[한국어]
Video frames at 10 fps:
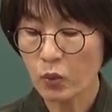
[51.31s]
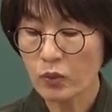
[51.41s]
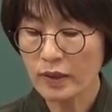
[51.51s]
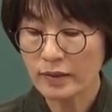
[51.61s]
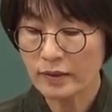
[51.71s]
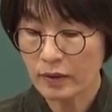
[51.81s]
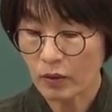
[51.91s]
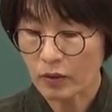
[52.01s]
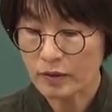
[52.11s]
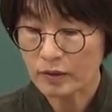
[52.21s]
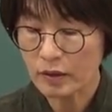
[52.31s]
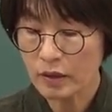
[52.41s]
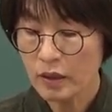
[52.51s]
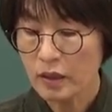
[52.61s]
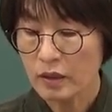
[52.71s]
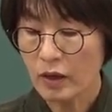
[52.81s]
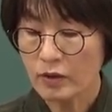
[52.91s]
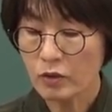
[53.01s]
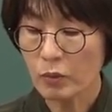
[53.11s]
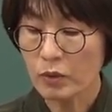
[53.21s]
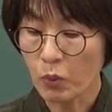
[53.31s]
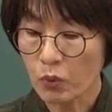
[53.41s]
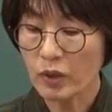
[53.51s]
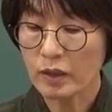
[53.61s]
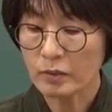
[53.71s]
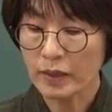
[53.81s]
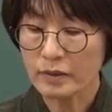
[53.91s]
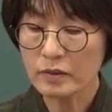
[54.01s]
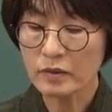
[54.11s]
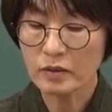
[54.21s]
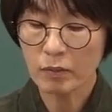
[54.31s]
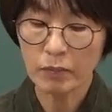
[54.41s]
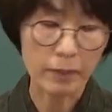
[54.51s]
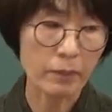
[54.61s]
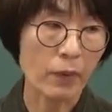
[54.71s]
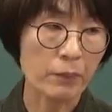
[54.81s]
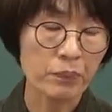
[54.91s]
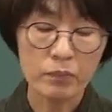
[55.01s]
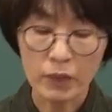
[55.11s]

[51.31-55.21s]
통계자 역시 이러한 정보를 모르게끔 하는 실험 방법.